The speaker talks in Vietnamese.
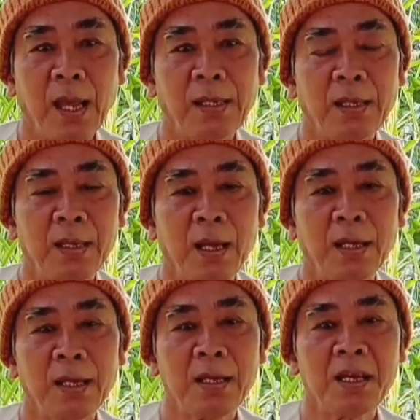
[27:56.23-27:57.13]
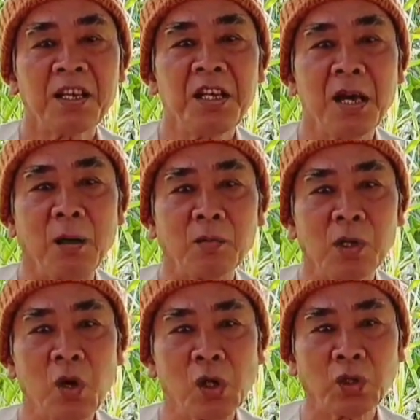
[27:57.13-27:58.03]
hai nữa là cái khí độc
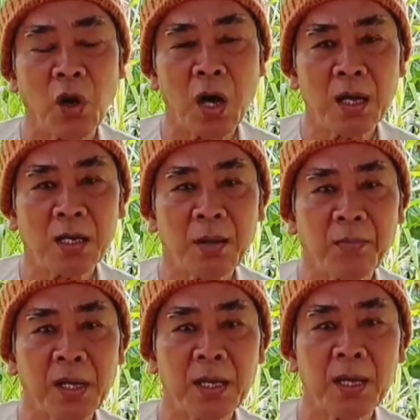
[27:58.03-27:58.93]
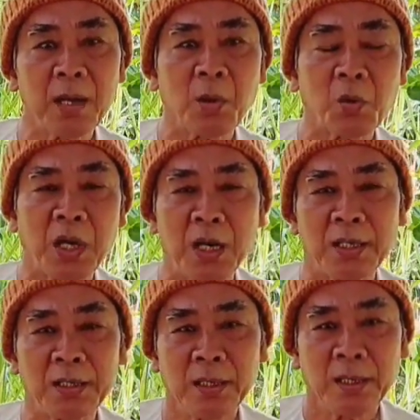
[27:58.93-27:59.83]
nó loan tỏa khắp cái ờ, bầu
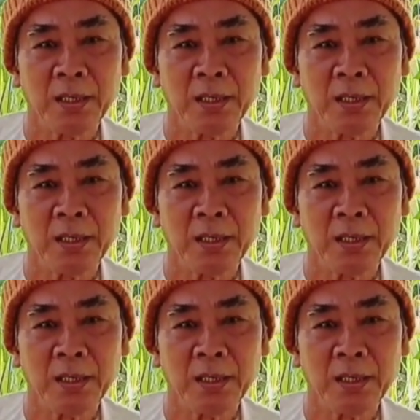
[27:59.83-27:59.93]
trời